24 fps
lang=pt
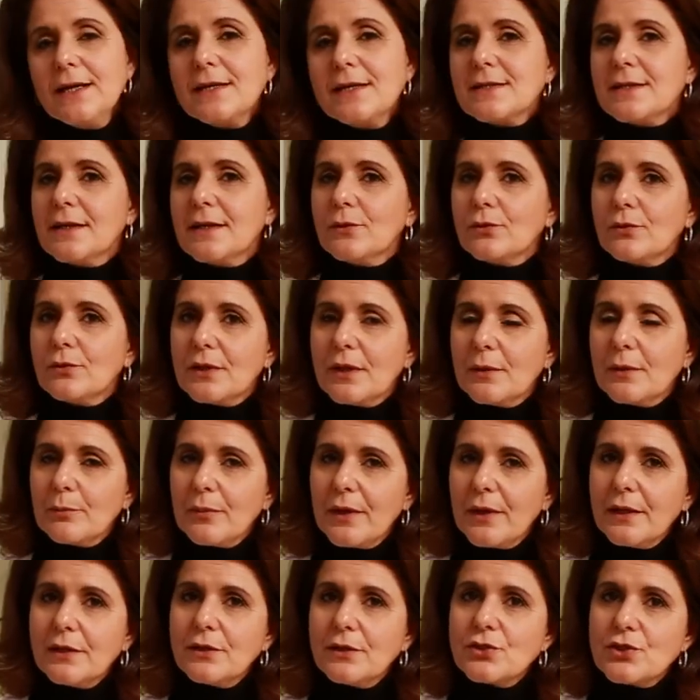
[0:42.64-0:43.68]
sendo
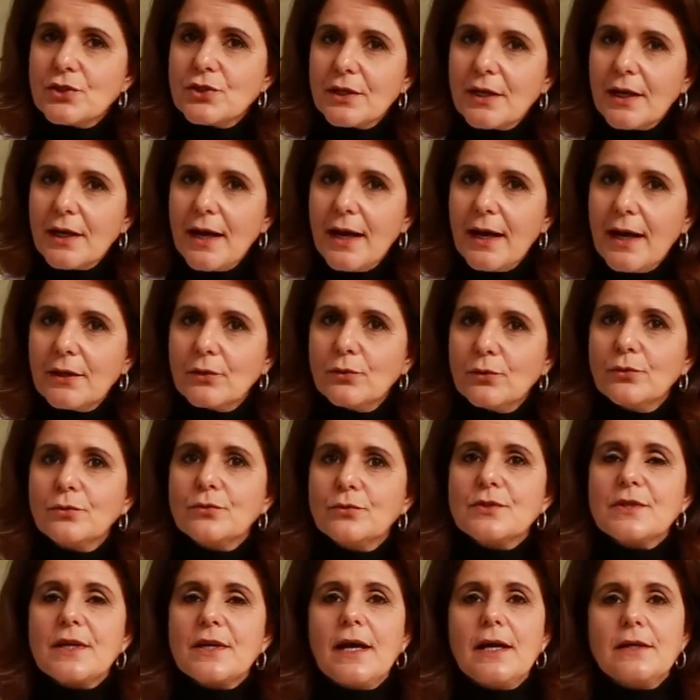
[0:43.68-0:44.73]
também indicado
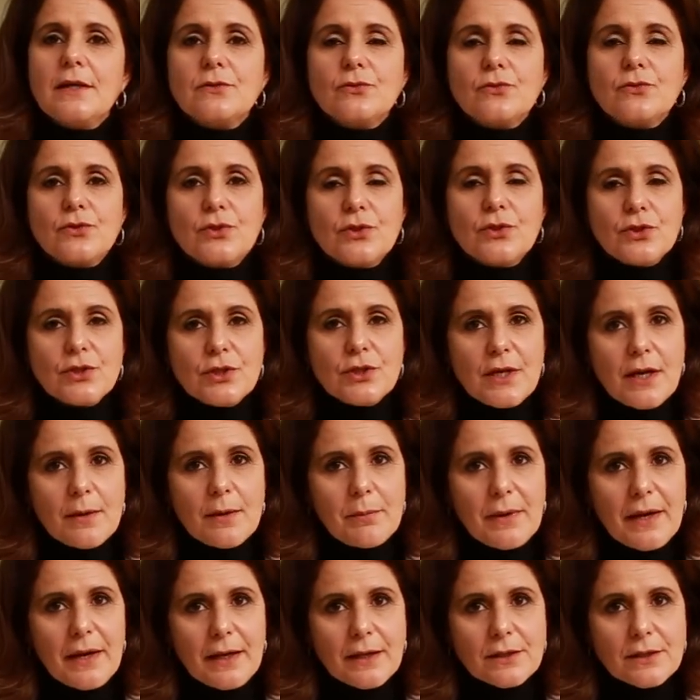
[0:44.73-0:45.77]
nos casos de
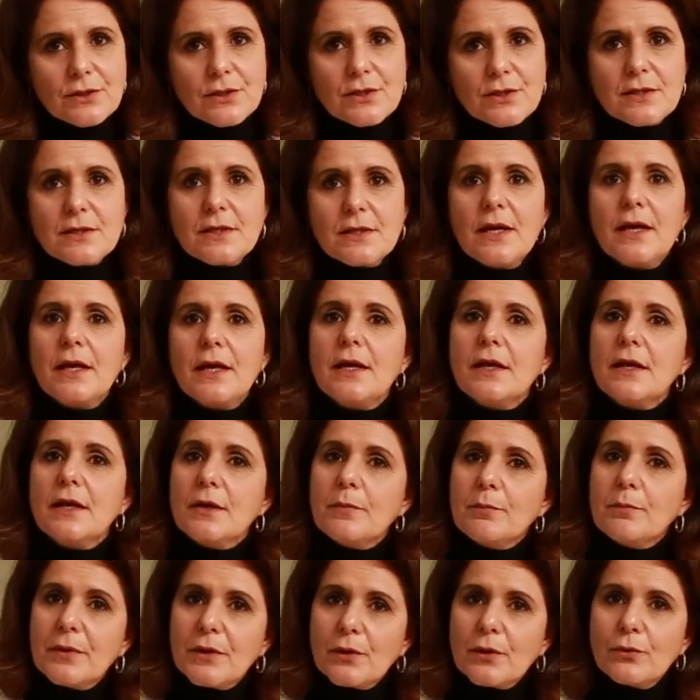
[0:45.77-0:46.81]
diabetes e
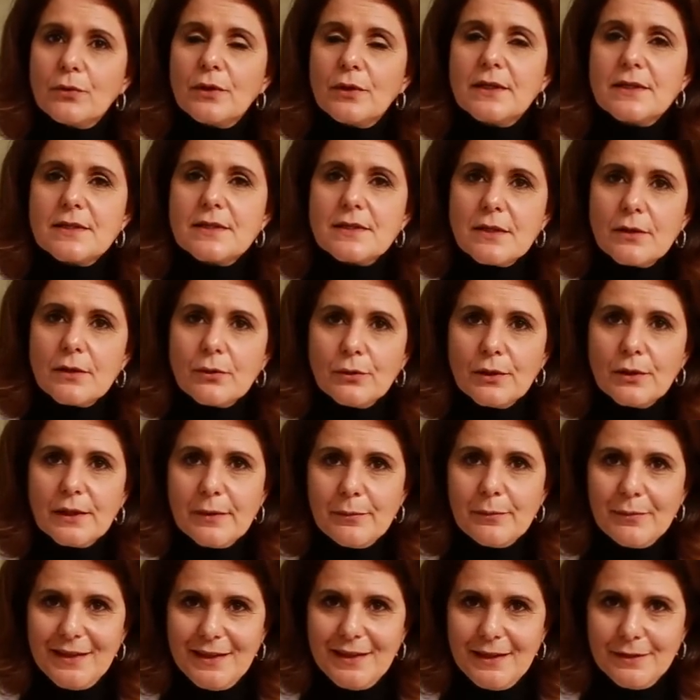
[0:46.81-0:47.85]

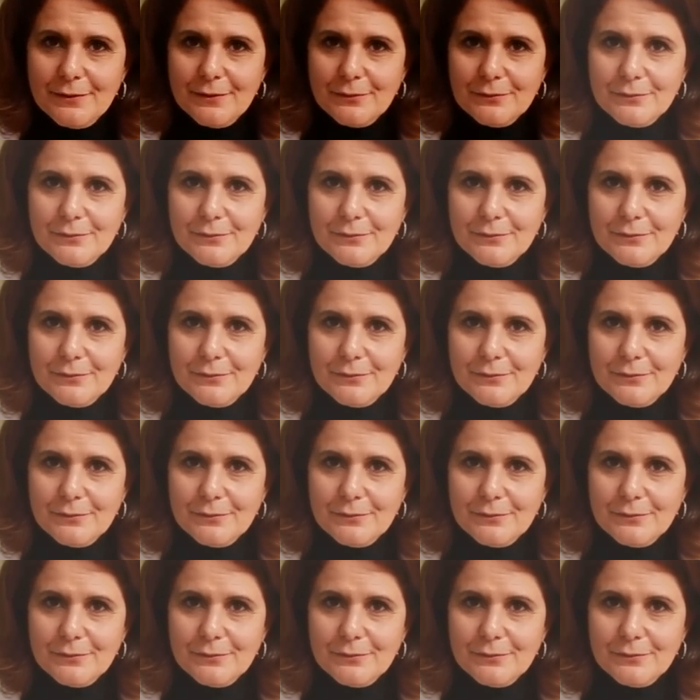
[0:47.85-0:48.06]
hipercolesterolemia.